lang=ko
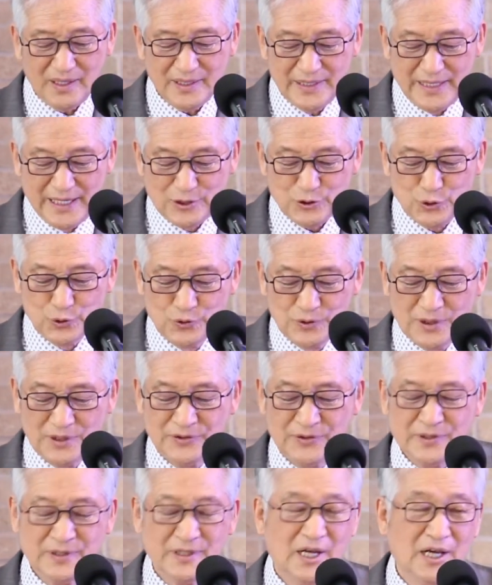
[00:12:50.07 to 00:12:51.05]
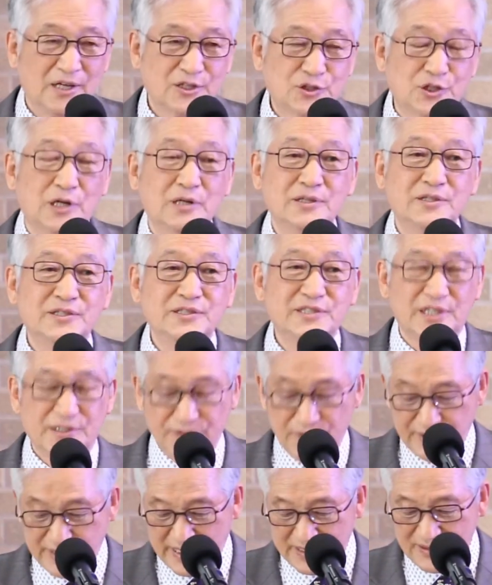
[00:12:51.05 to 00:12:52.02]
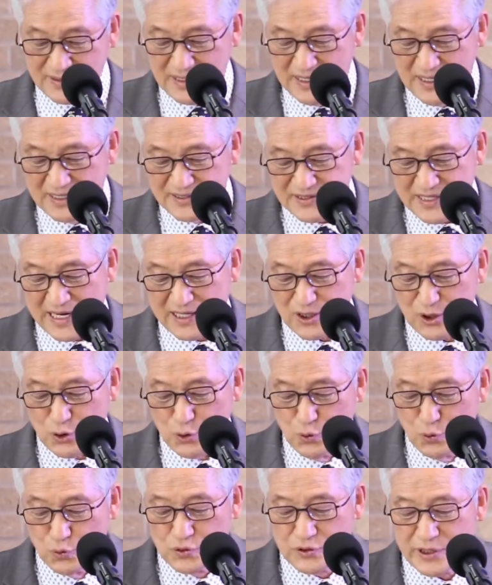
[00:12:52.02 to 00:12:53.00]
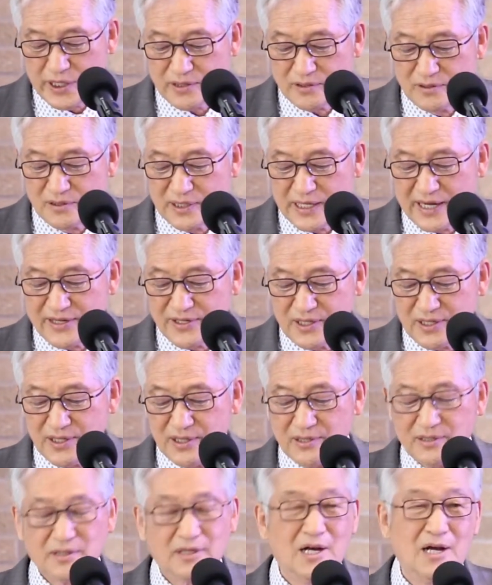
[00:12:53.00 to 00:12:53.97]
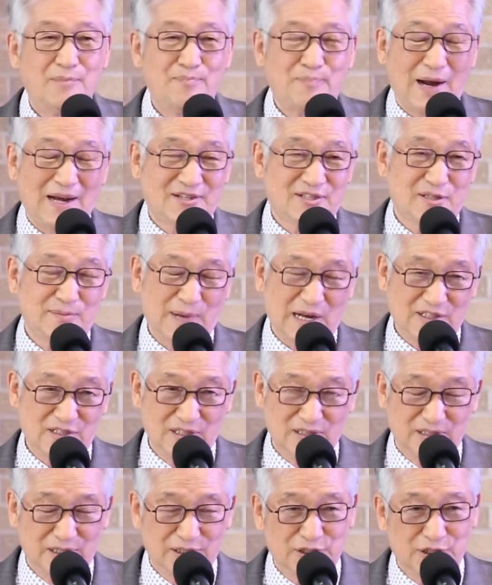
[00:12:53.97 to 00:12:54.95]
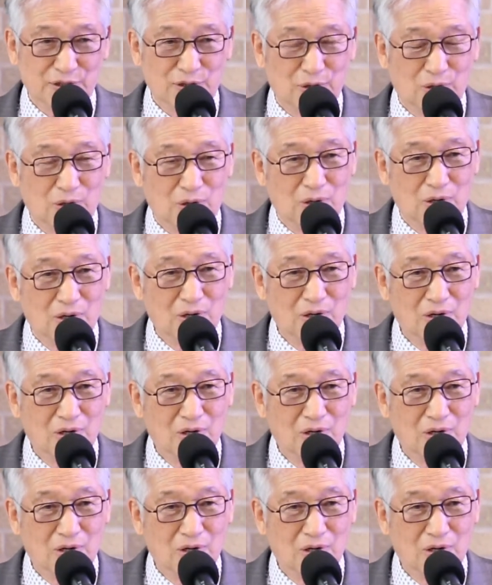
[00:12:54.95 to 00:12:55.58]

예수는 성전된 자기 육체를 가리켜 말씀하신 것이요.